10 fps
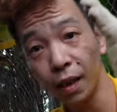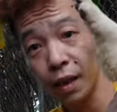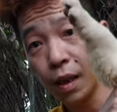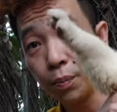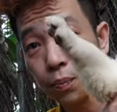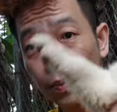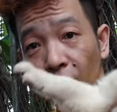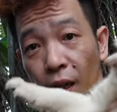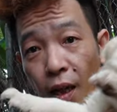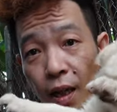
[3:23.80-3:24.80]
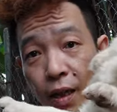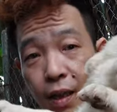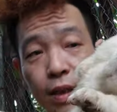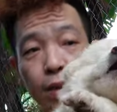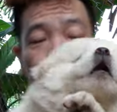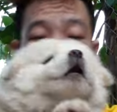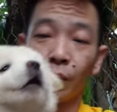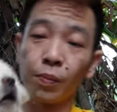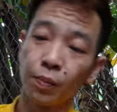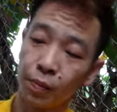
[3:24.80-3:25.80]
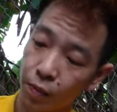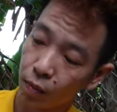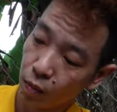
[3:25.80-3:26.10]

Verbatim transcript: con thứ hai nhìn như là xù hơn